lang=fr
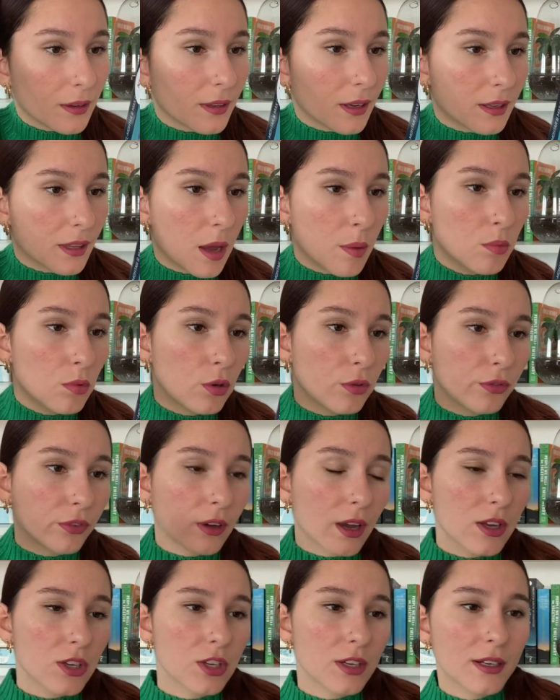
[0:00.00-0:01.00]
d'un amour
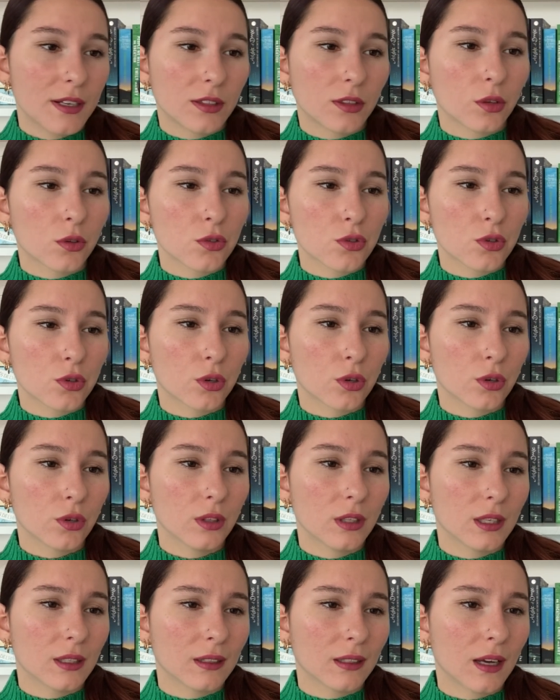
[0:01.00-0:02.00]
fragile et dangereux
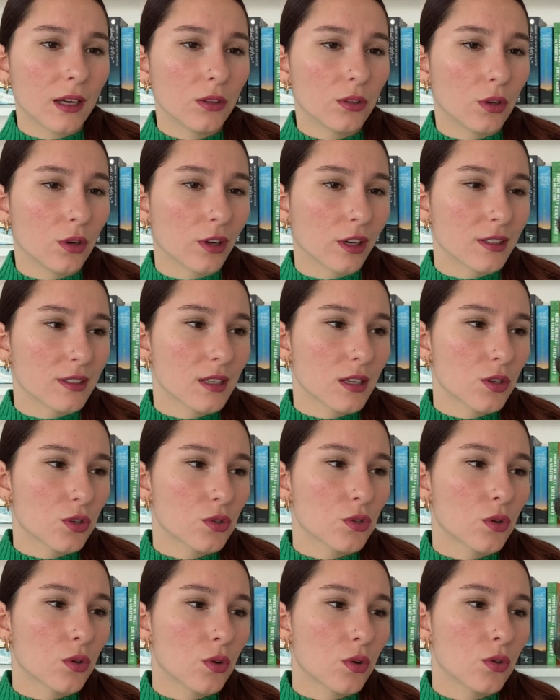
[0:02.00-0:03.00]
naîtra de leurs
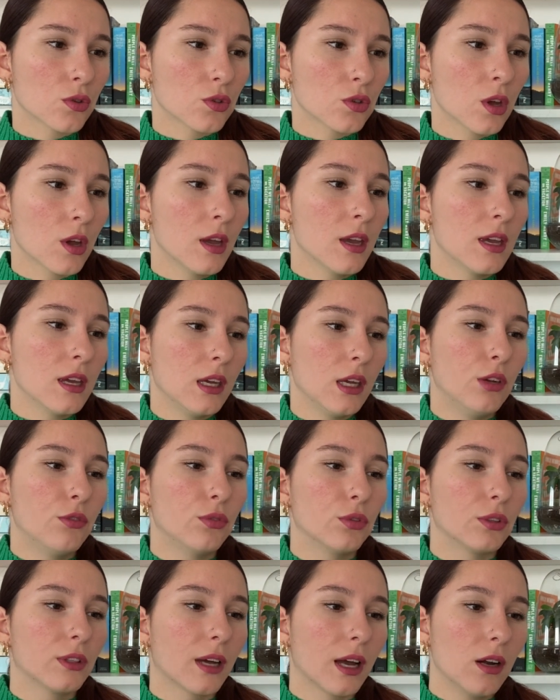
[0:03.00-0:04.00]
échanges. Il
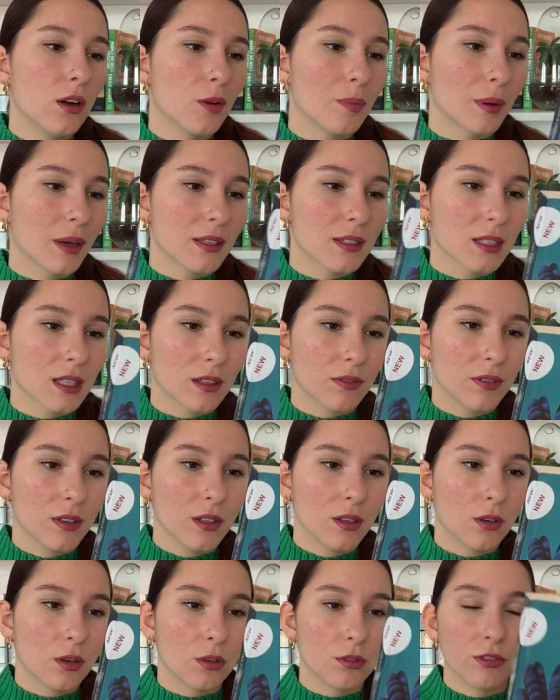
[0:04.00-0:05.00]
faudra le
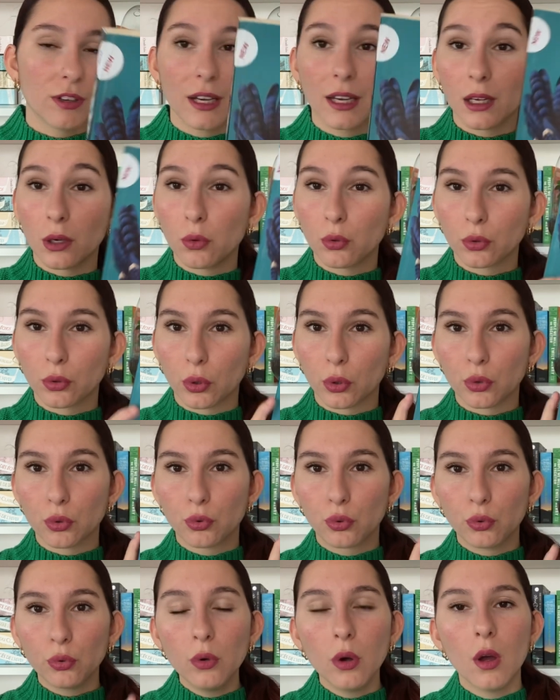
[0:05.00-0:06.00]
préserver envers et contre
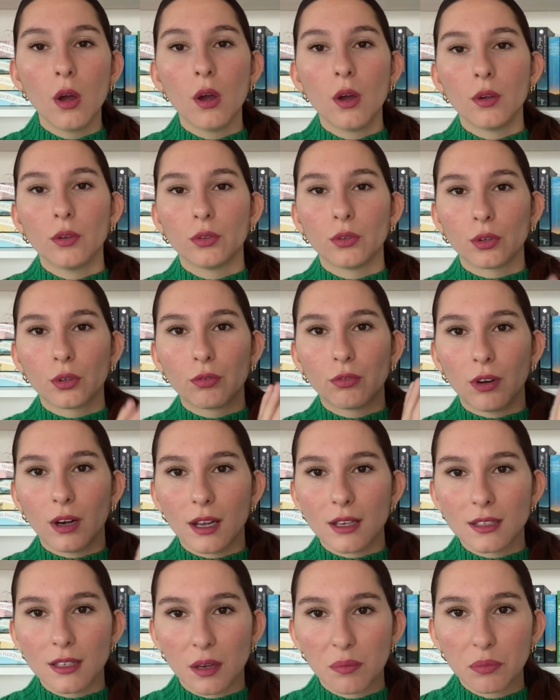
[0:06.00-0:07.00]
tout. Donc
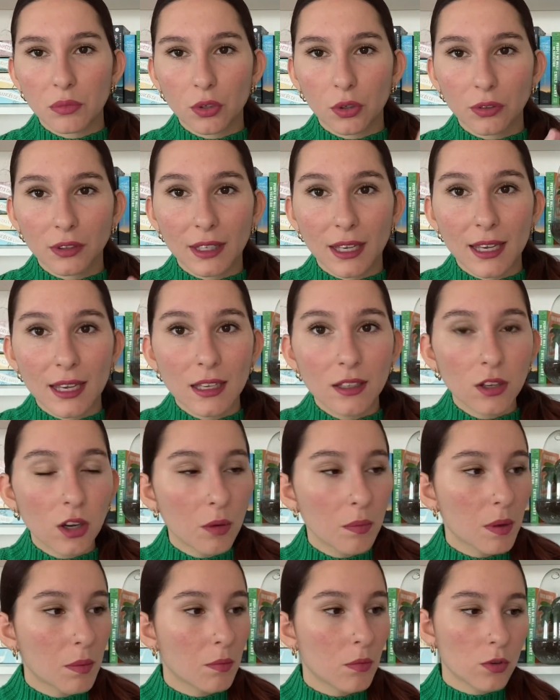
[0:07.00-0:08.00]
voilà, ça me tente
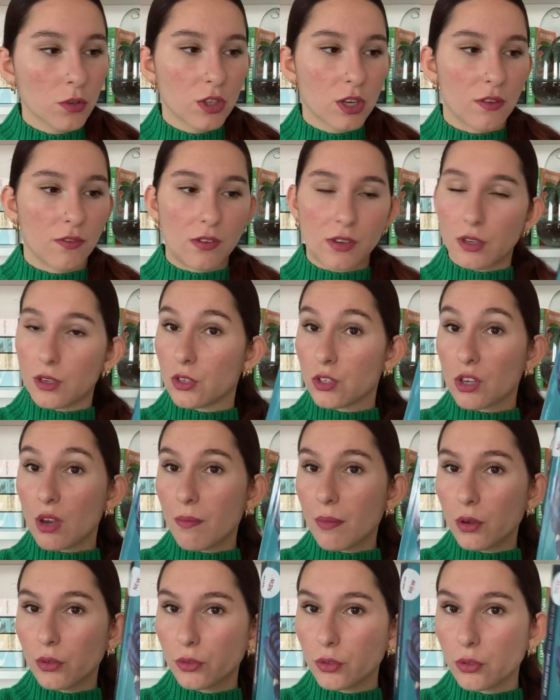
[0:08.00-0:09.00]
énormément. J'avais
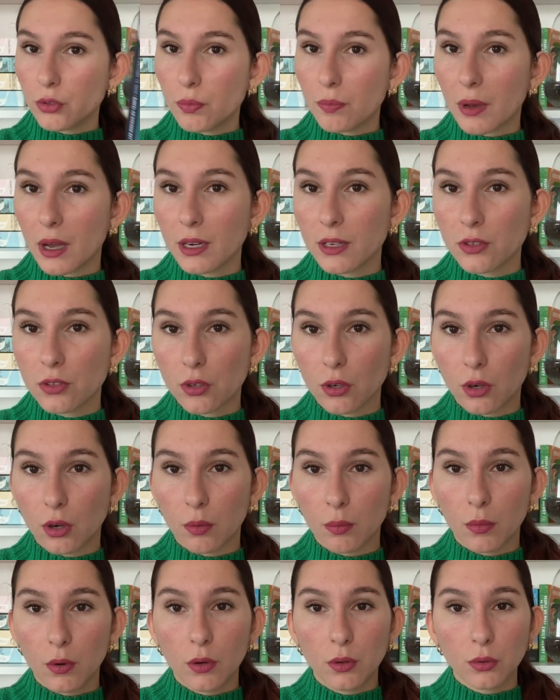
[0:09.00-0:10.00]
jamais entendu parler de ce
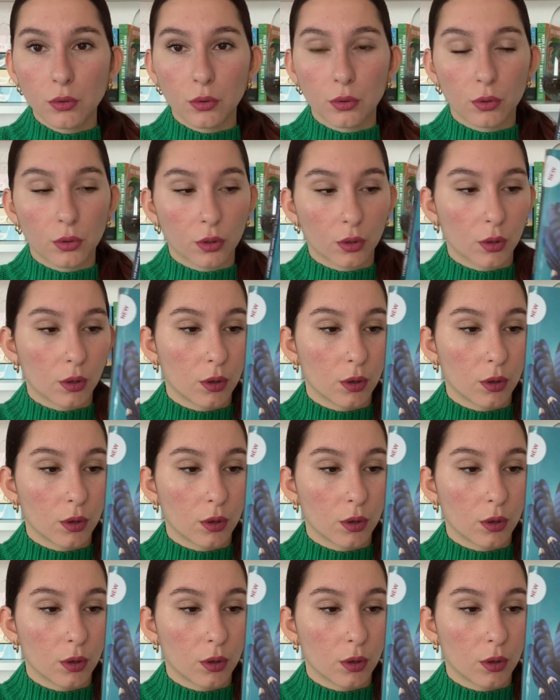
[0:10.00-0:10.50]
roman, donc